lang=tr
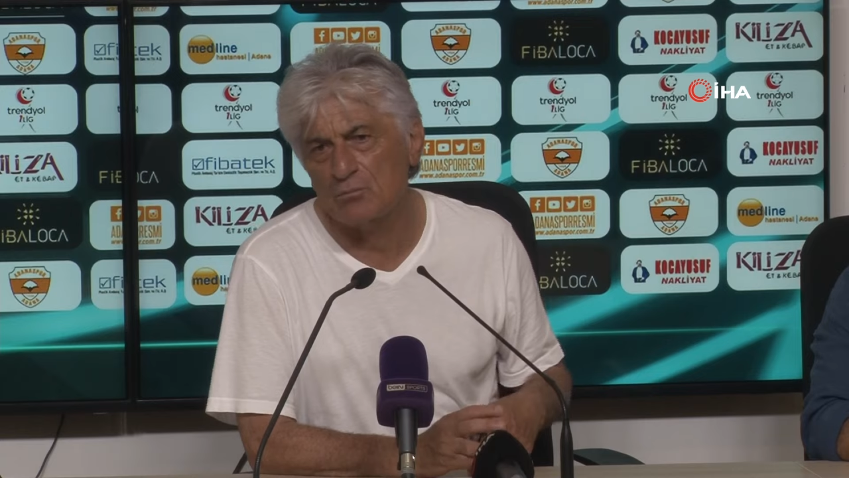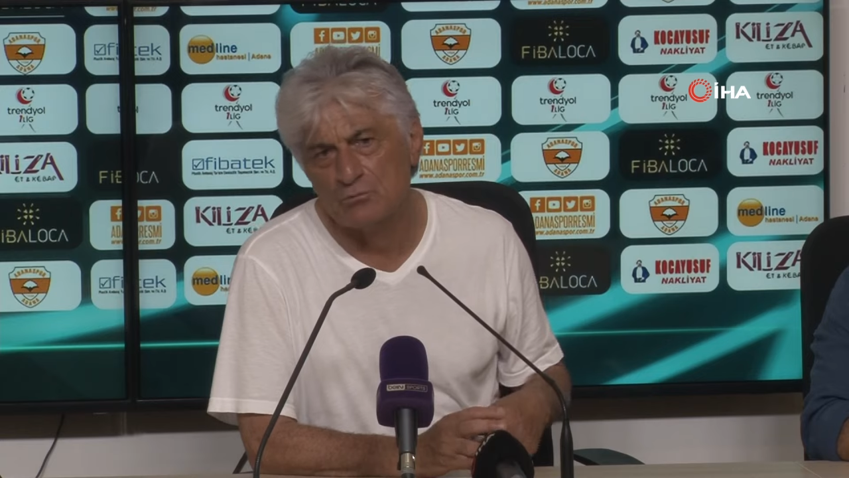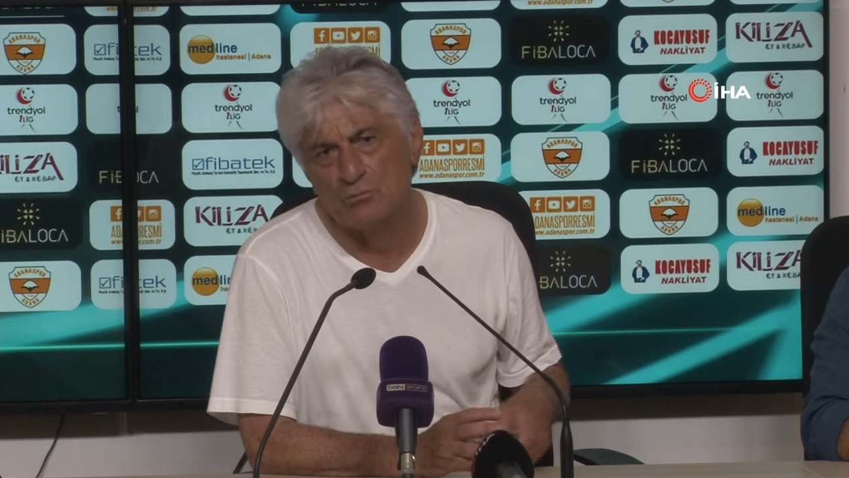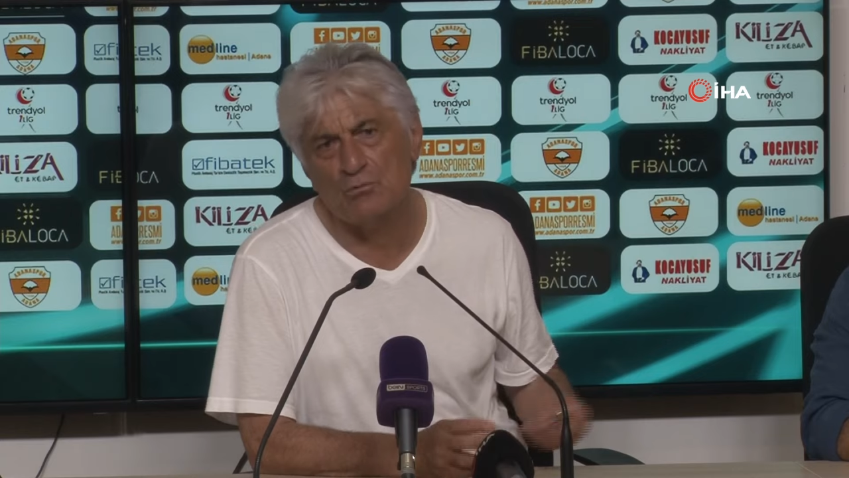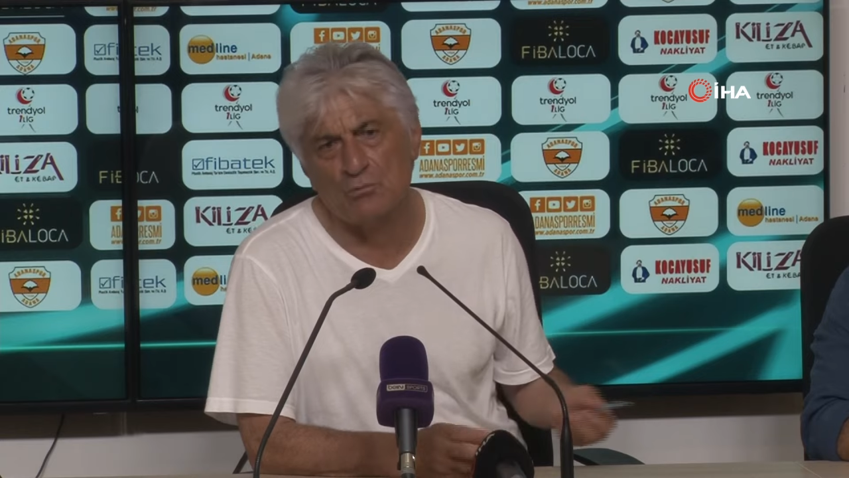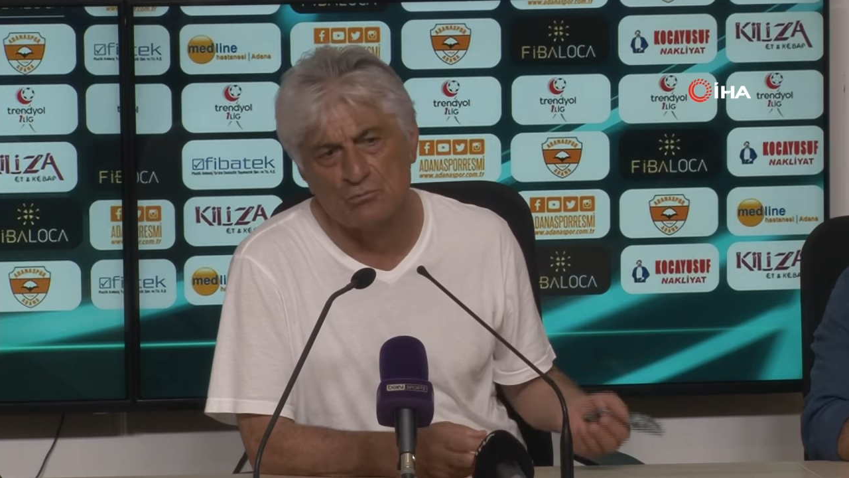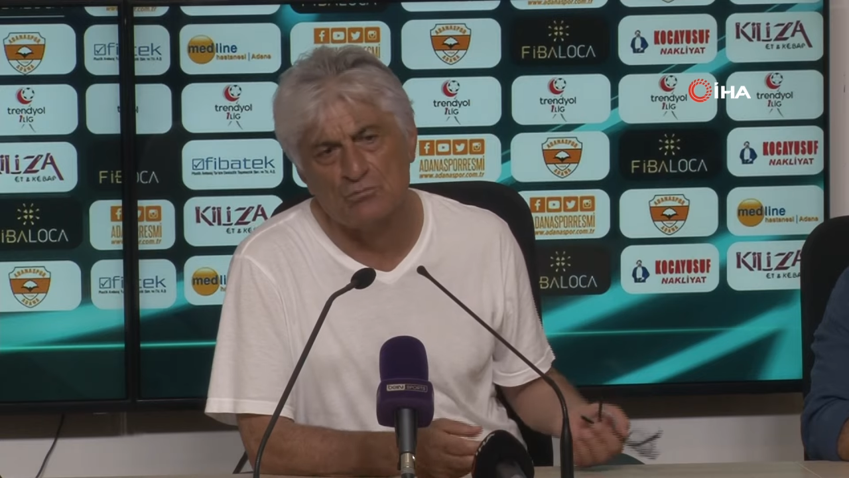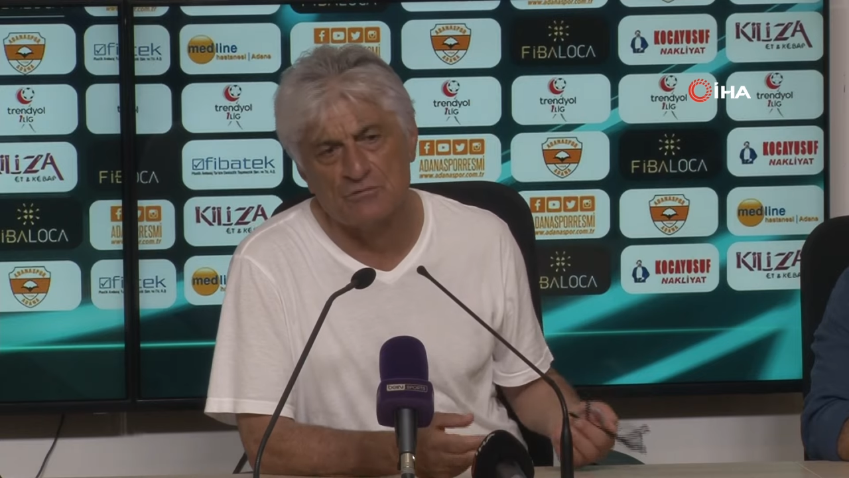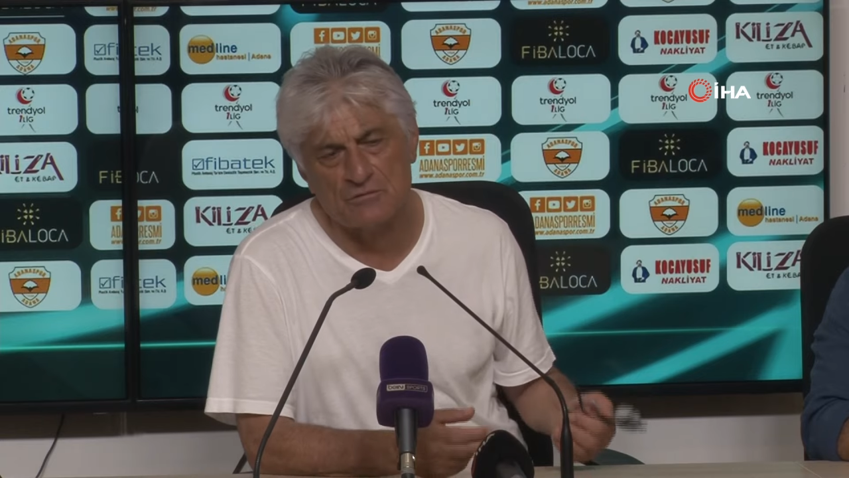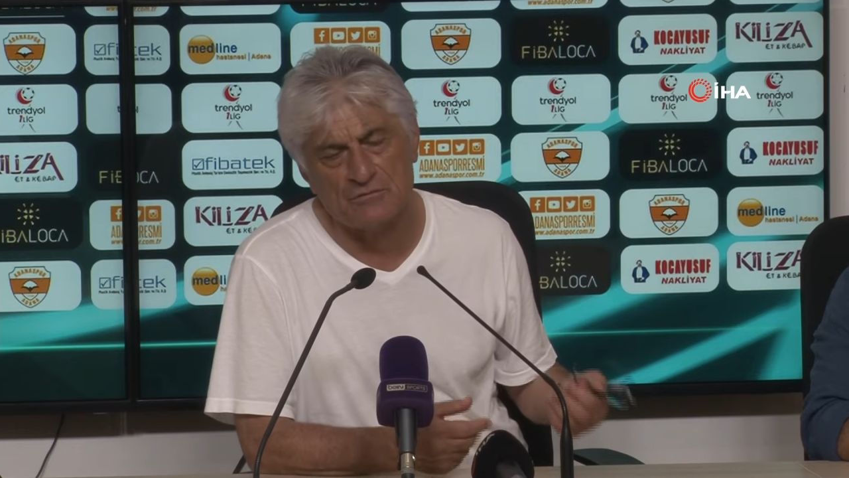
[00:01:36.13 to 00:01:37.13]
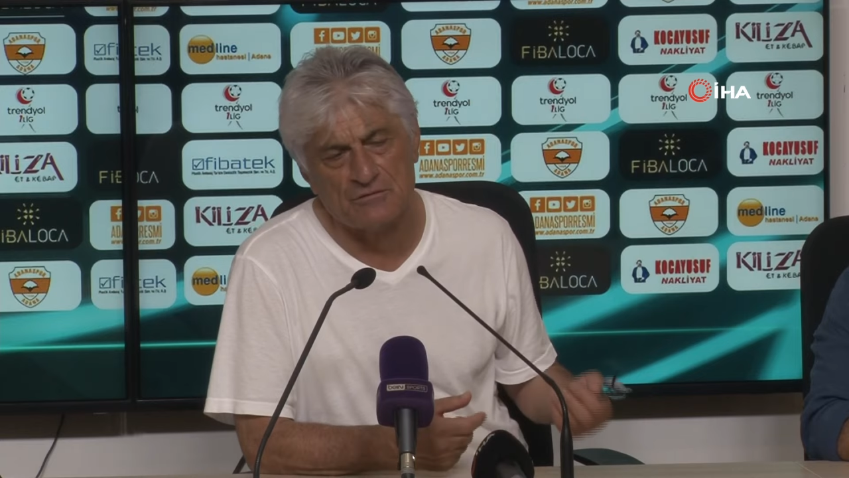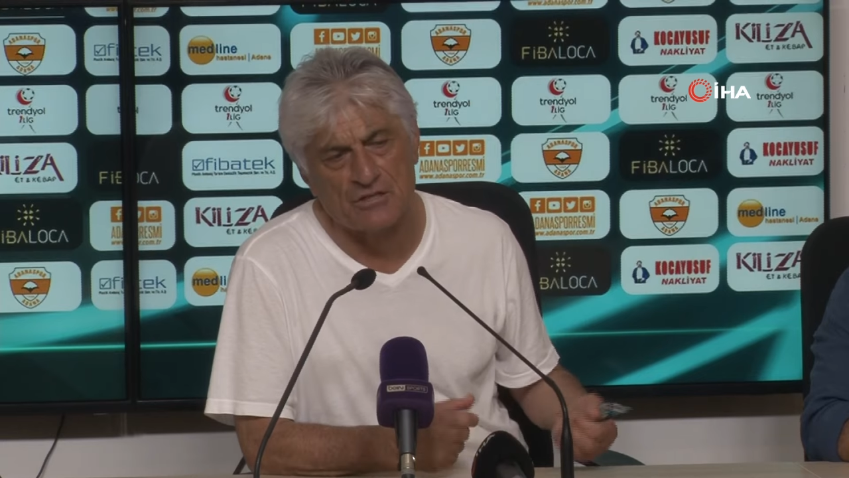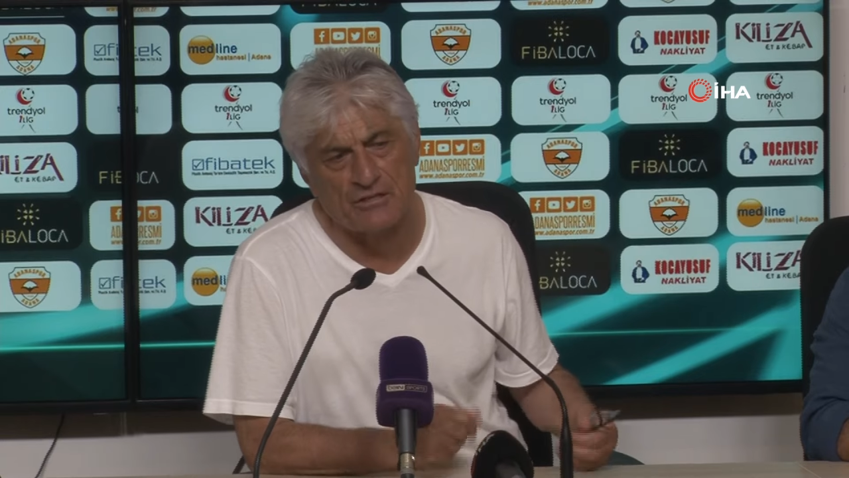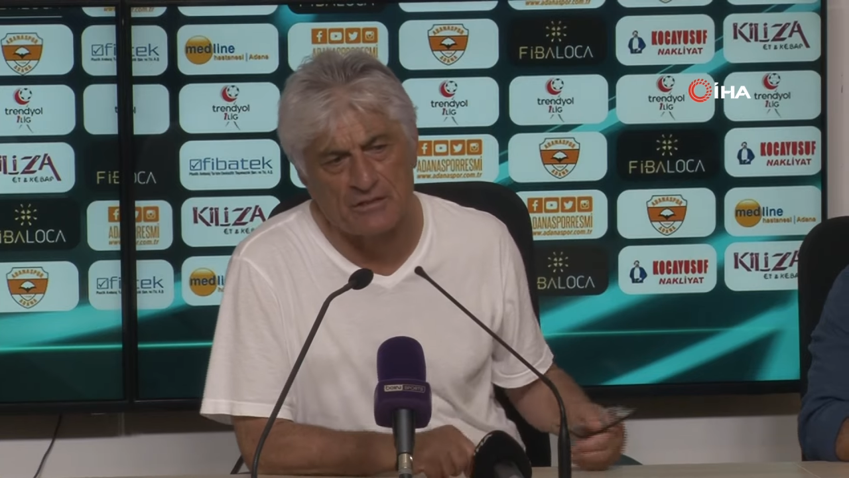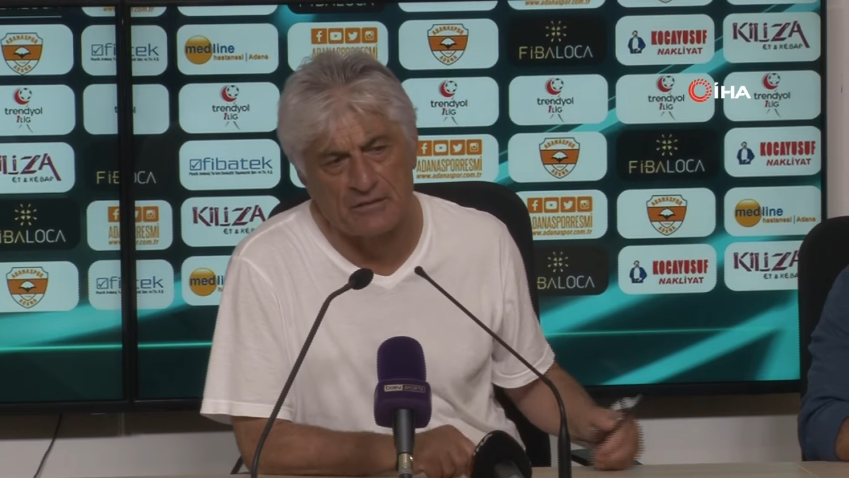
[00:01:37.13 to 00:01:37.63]
Bu da onun
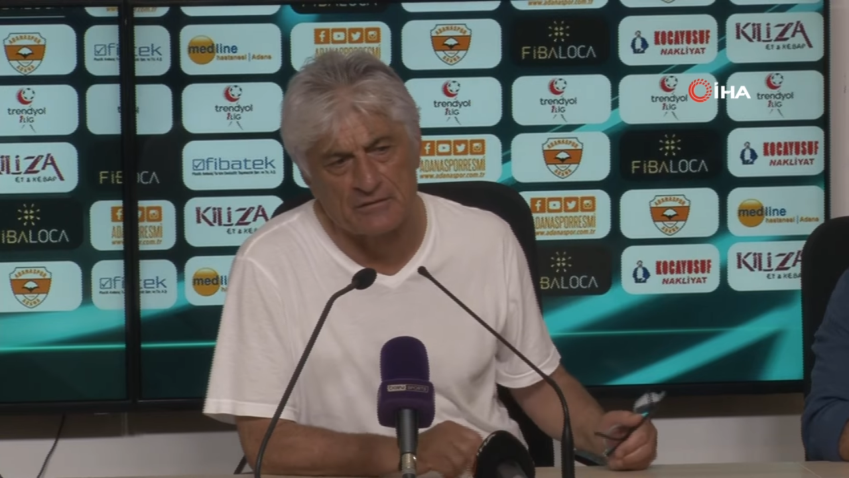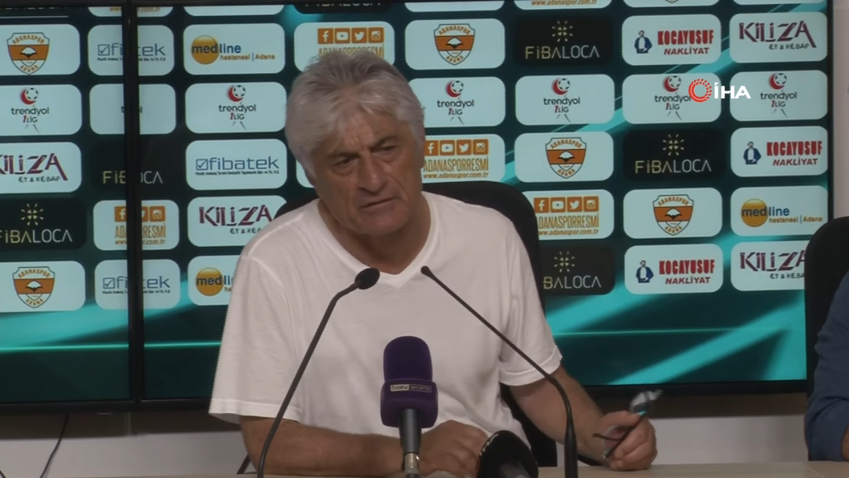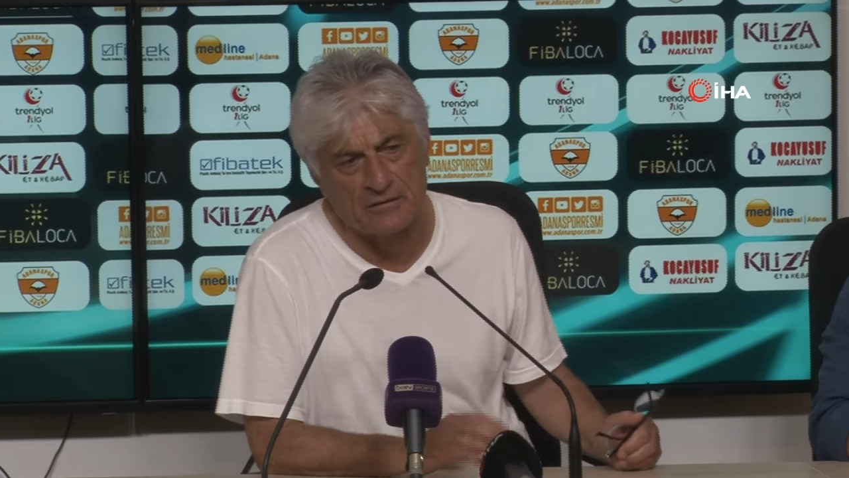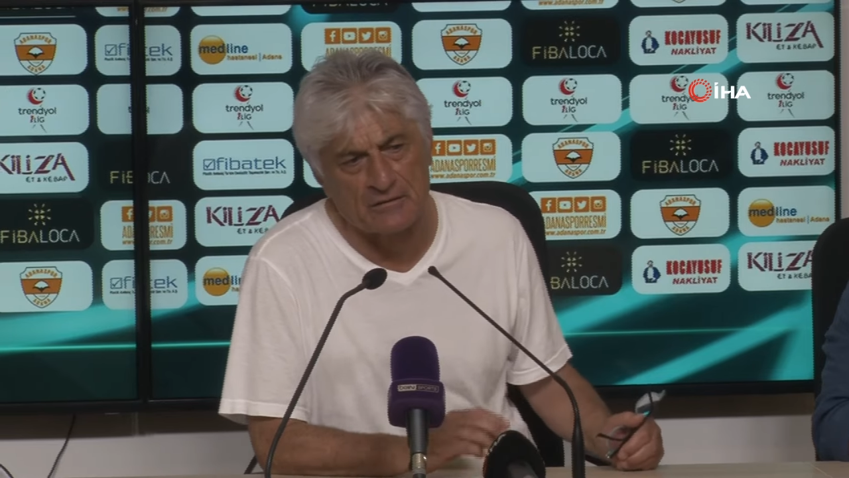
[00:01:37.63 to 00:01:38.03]
şeyini aldık,